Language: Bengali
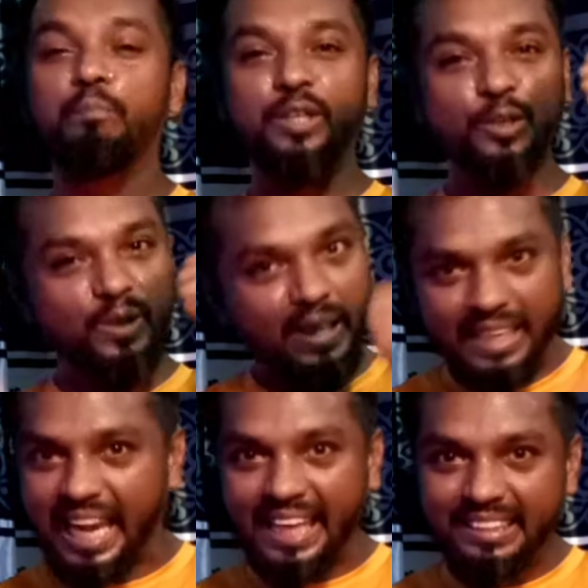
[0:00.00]
ভিডিওটি
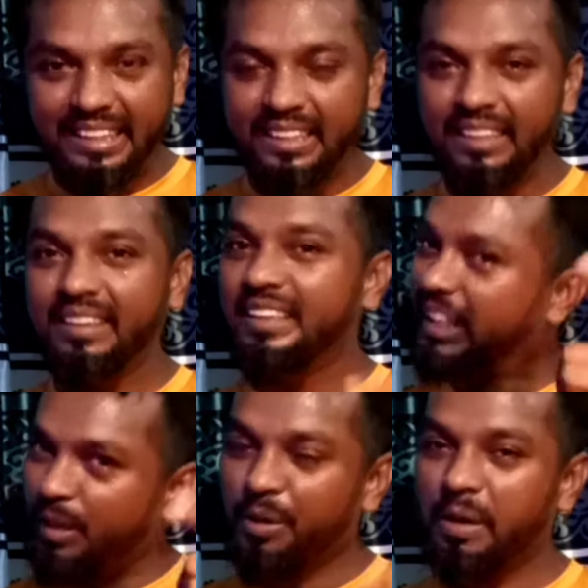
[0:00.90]
একটি লাইক দিয়ে দিন
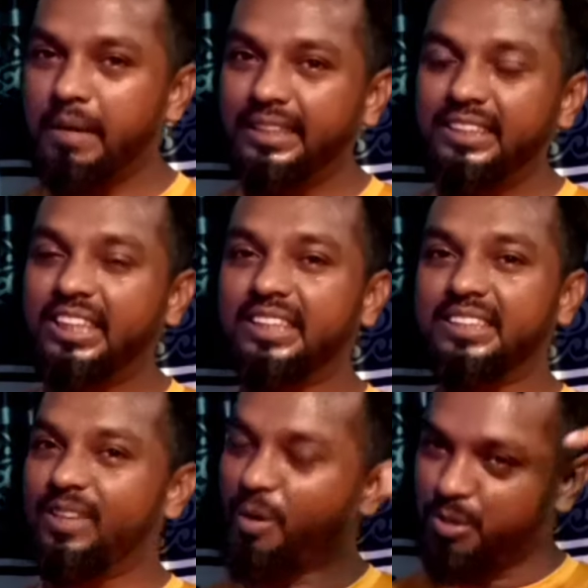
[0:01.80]
কী ধরনের ম্যাজিক শিখতে
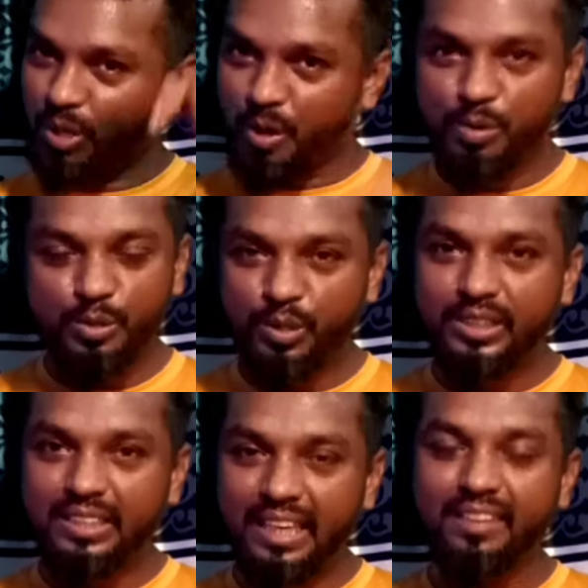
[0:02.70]
চান অবশ্যই কমেন্ট
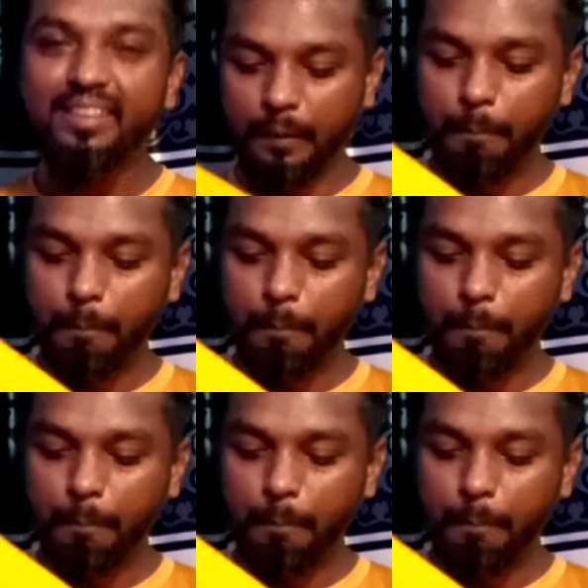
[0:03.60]
বক্সে জানান